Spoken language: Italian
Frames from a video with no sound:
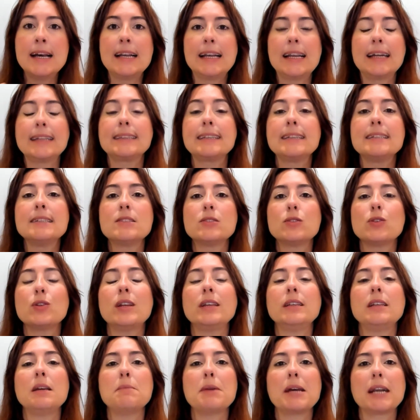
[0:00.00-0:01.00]

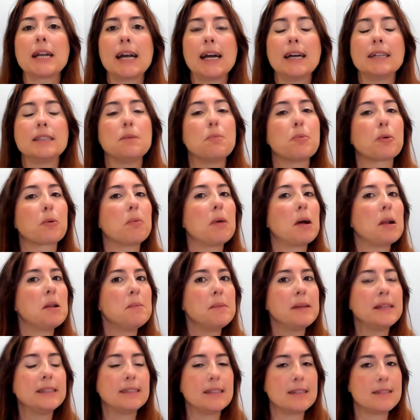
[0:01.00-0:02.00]
l'attenzione dei mercati
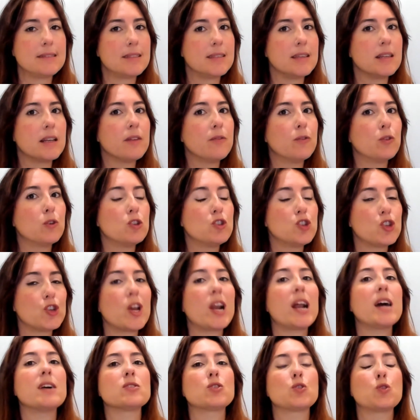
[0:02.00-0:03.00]
probabilmente si
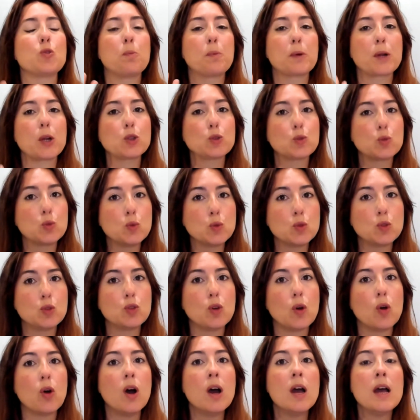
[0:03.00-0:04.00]
rivolgerà
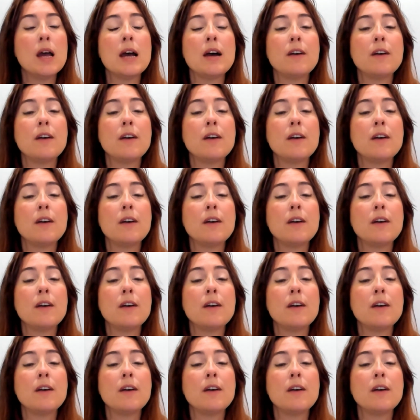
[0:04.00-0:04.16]
soprattutto